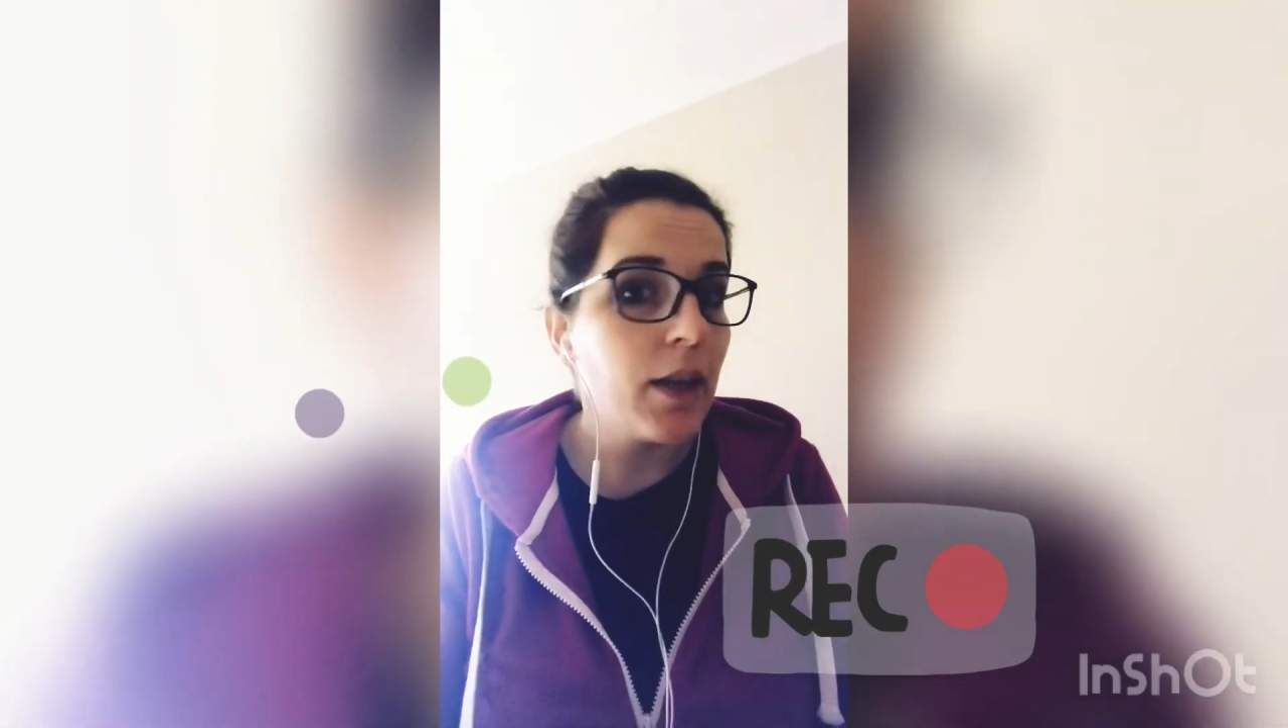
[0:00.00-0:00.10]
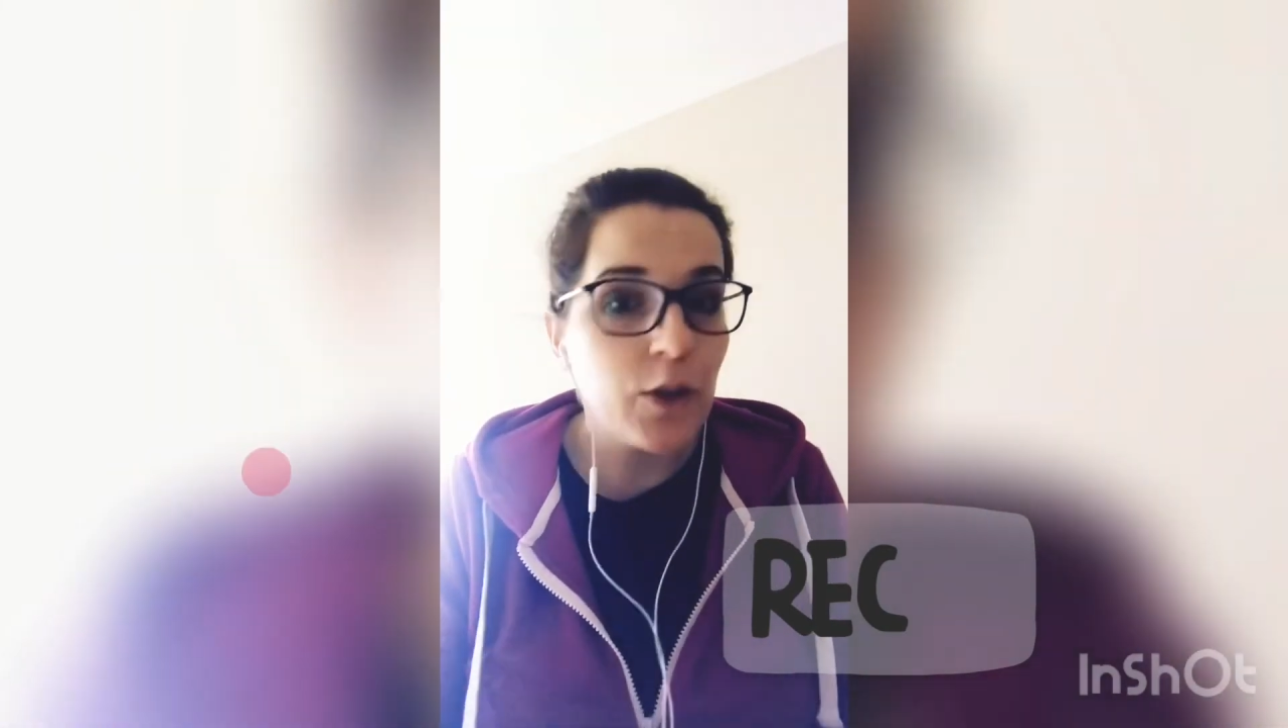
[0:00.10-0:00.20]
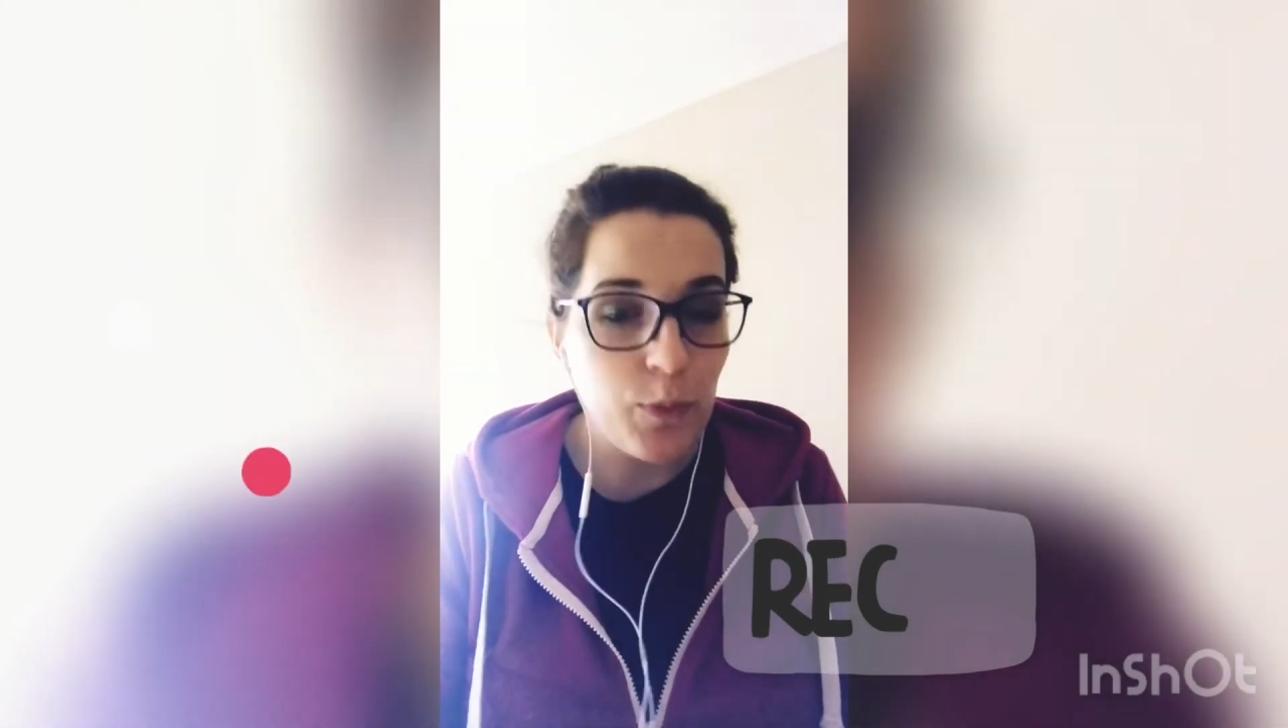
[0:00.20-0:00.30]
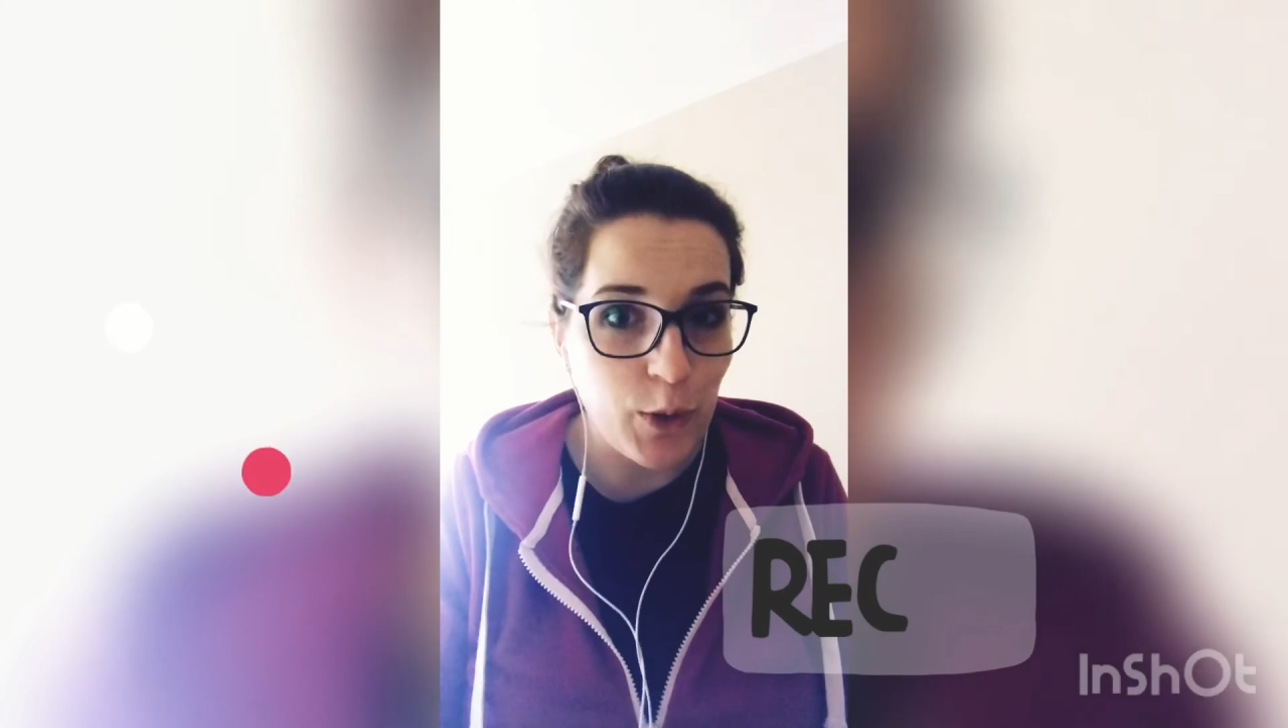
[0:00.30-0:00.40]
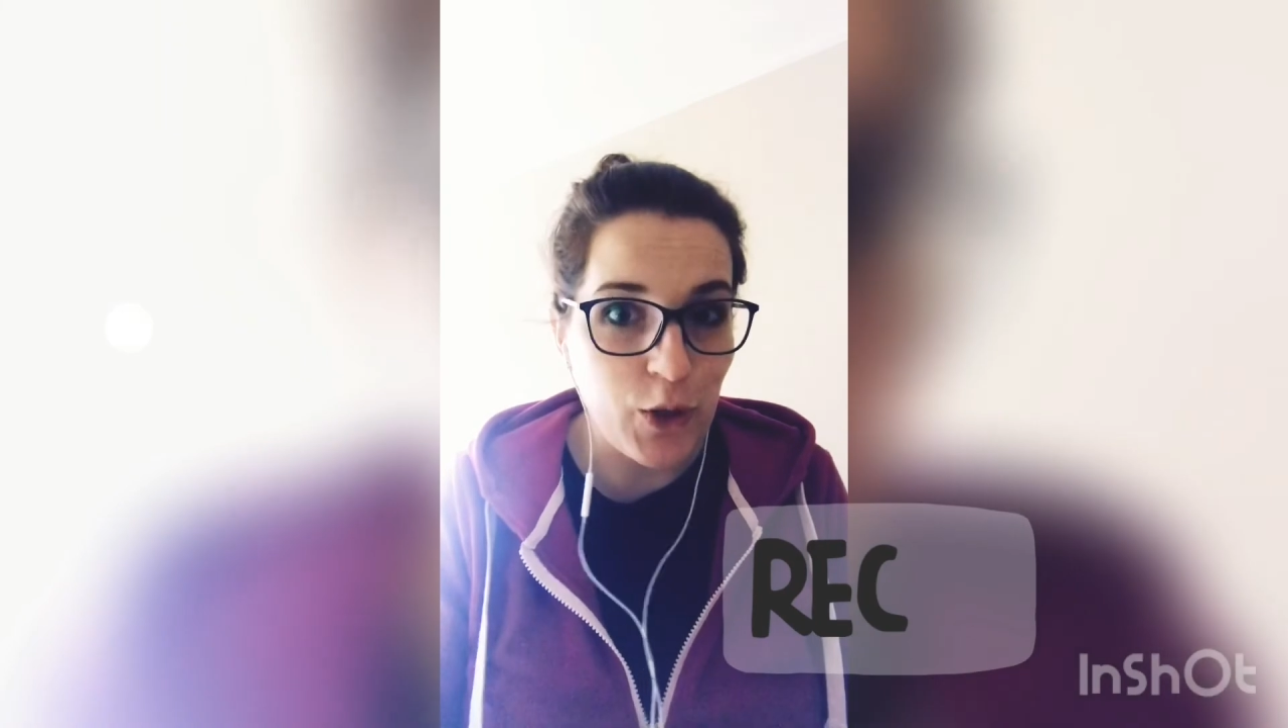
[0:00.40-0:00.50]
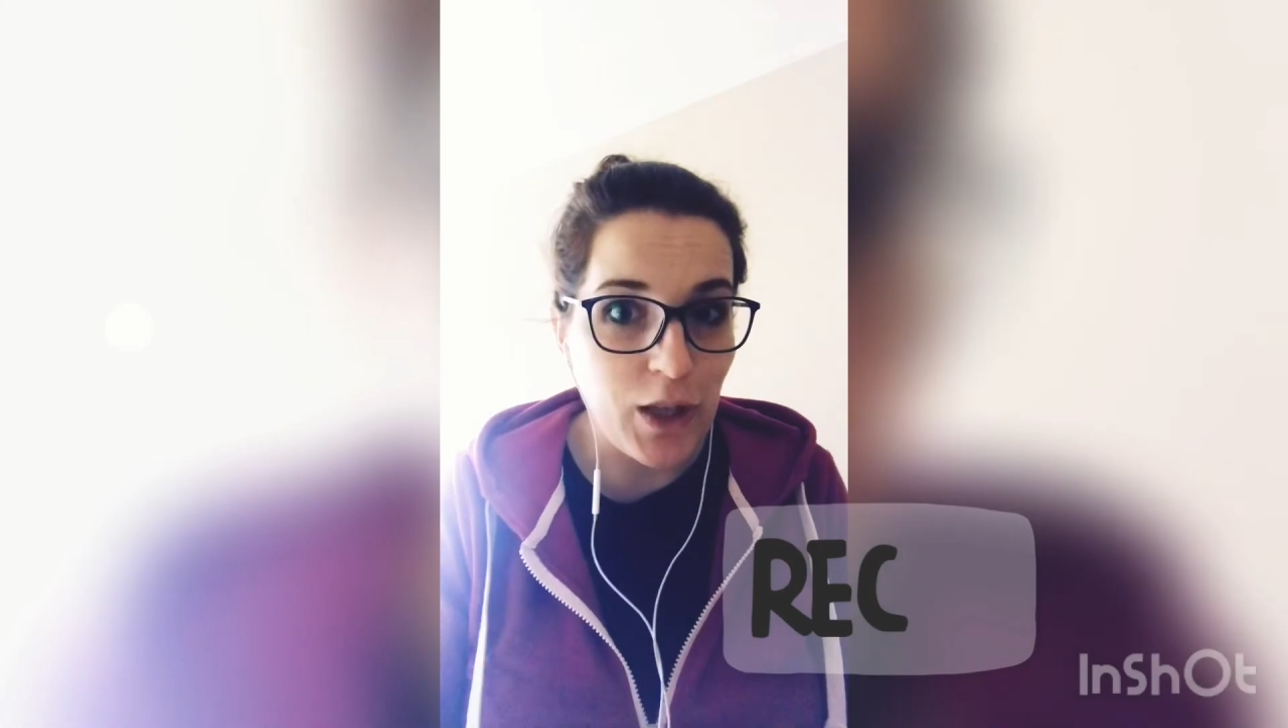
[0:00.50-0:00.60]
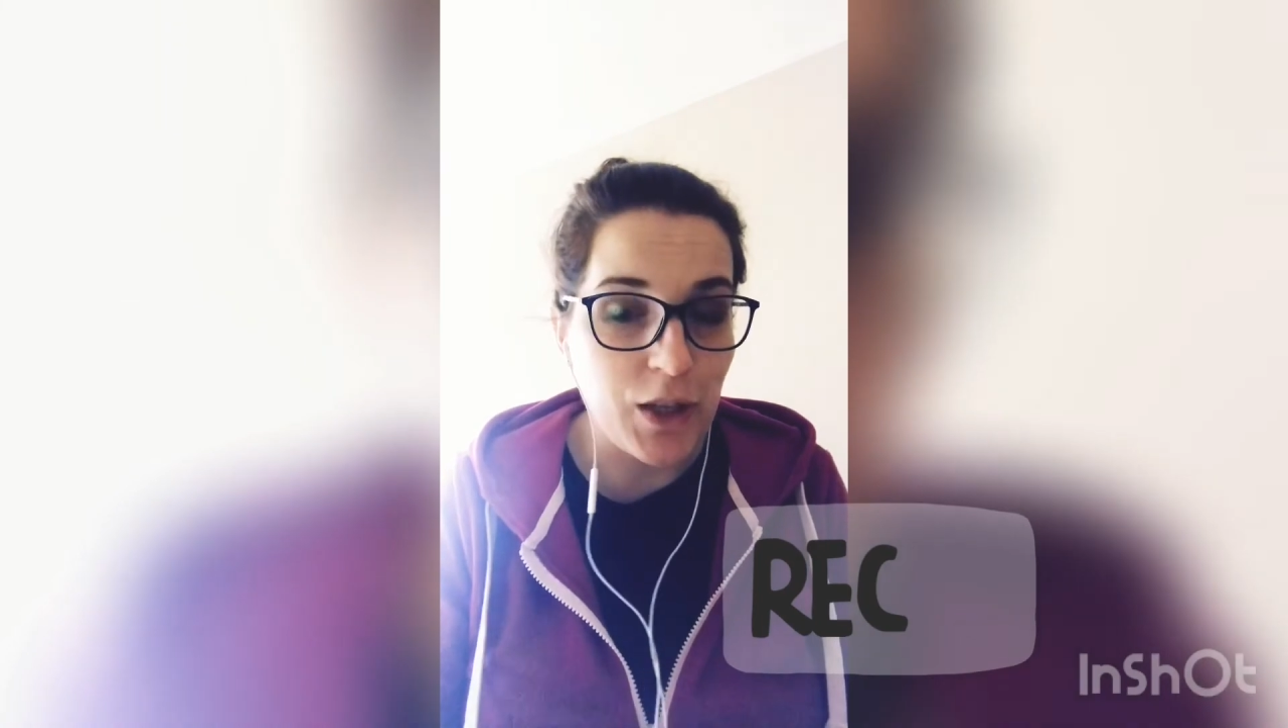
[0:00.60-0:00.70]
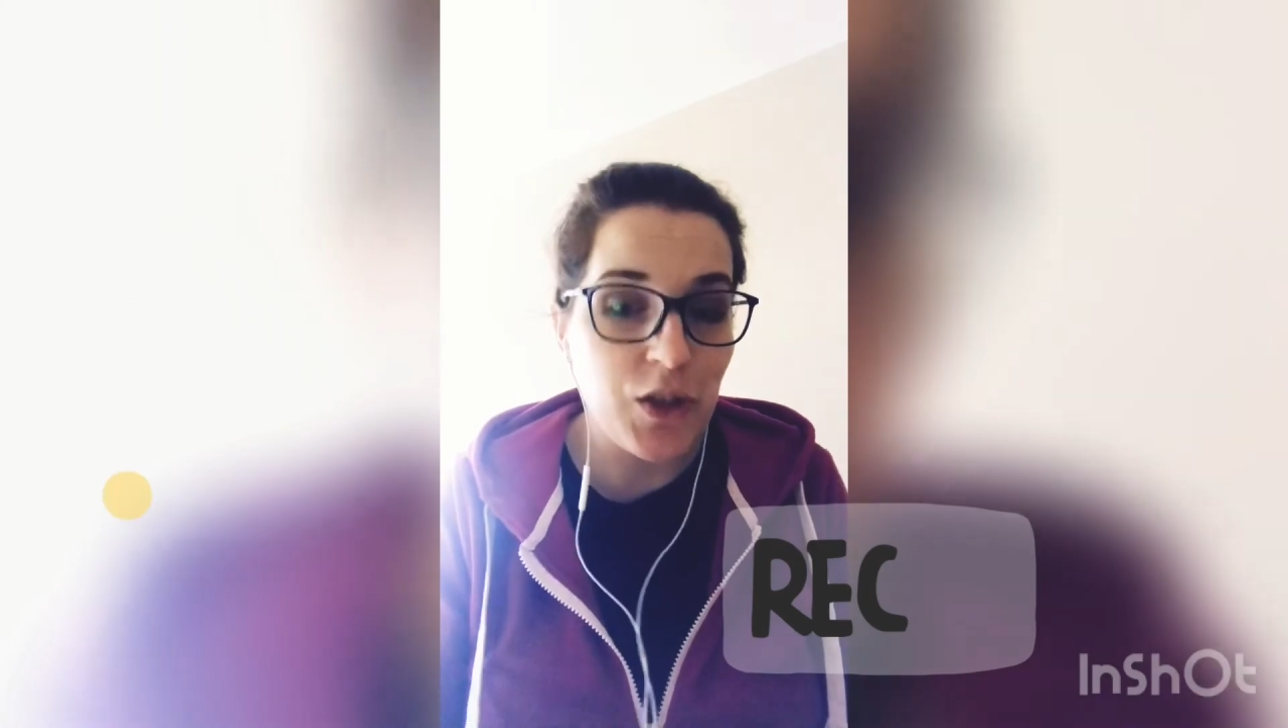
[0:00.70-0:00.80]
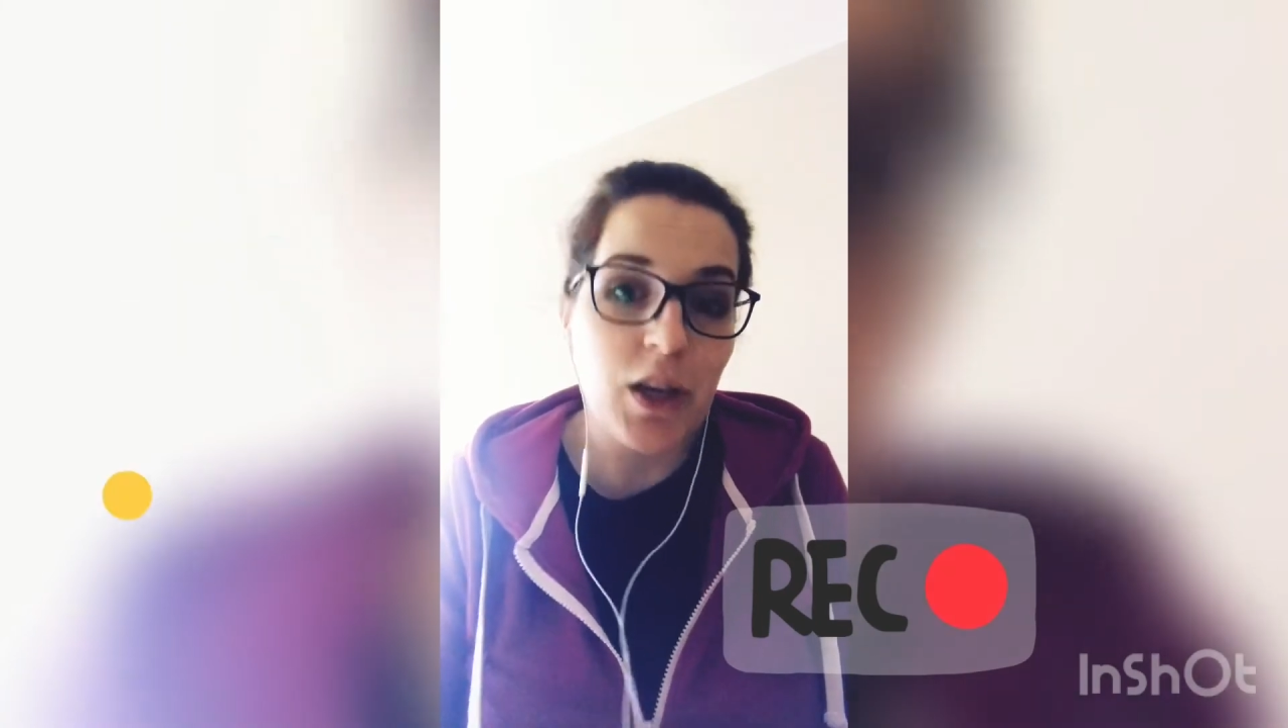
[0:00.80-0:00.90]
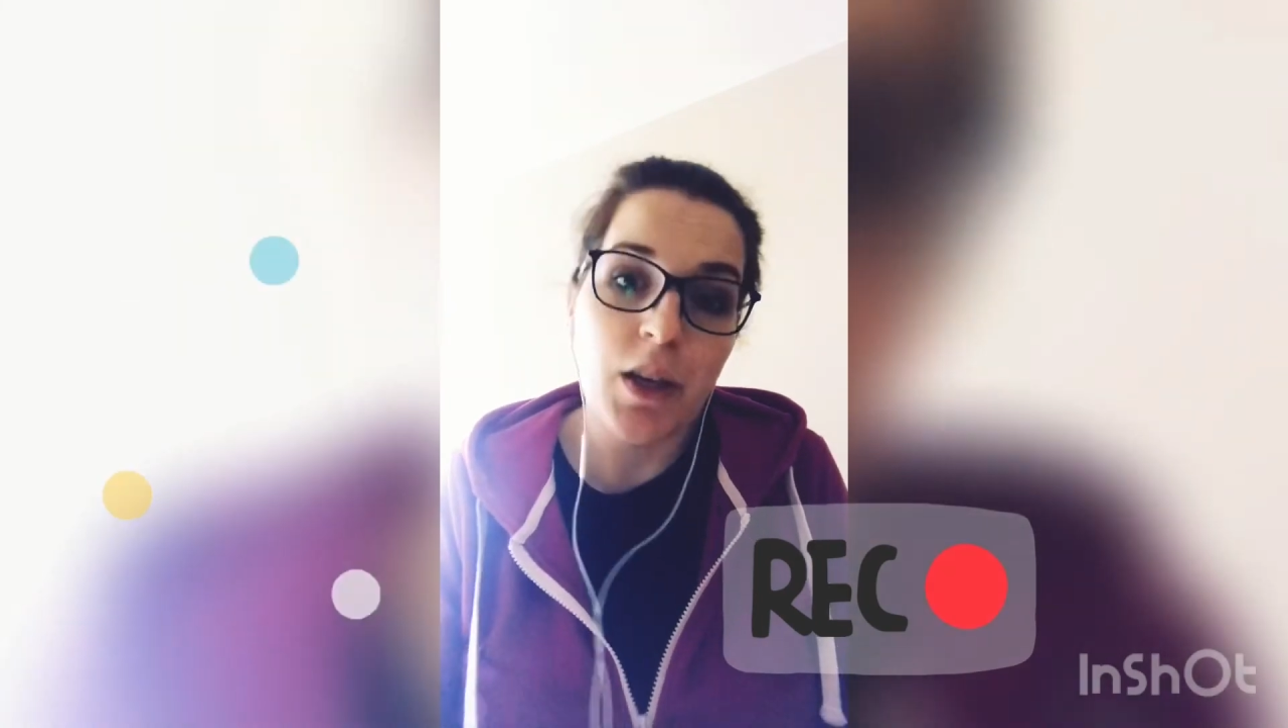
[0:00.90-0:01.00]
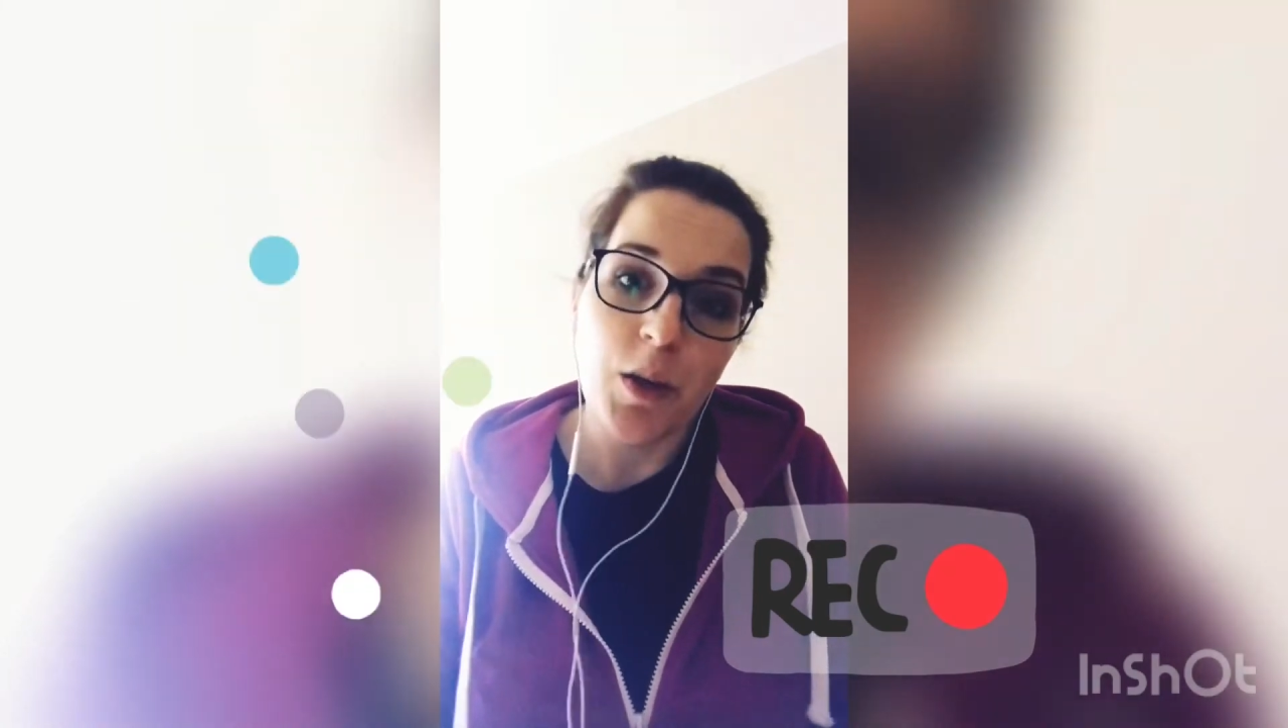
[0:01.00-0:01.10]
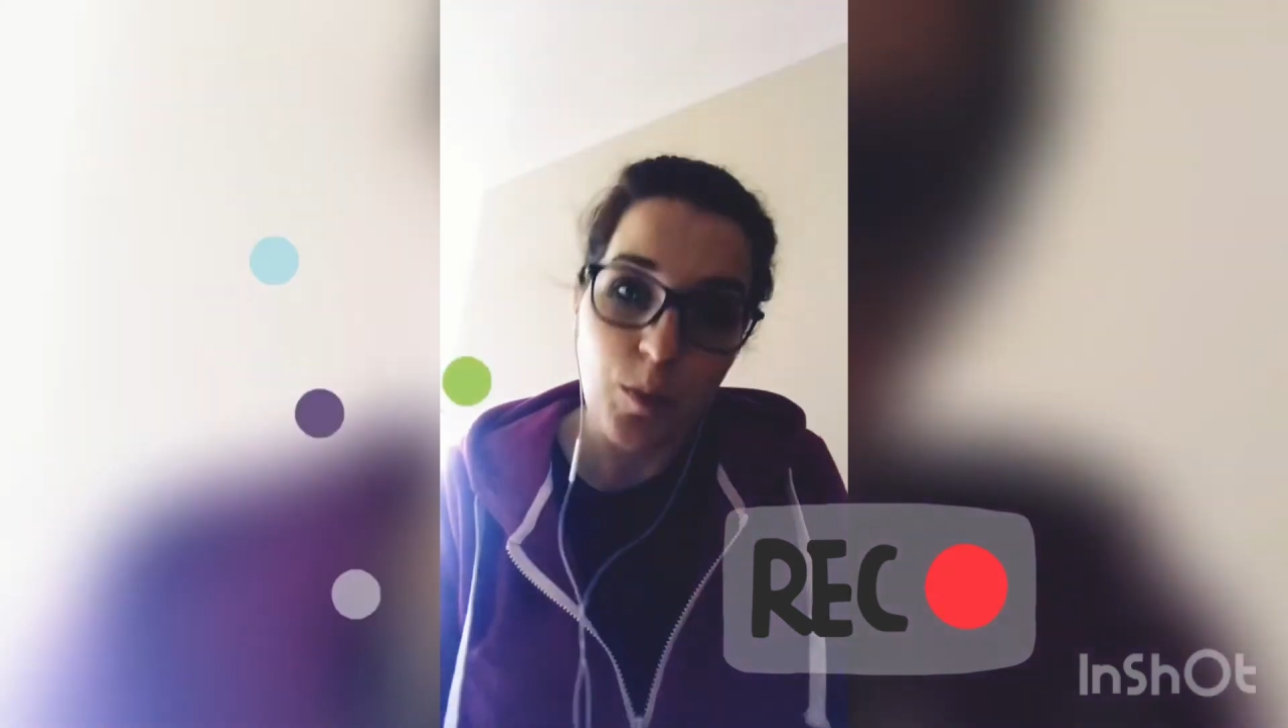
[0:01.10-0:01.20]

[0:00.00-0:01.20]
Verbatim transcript: rozpoczynacie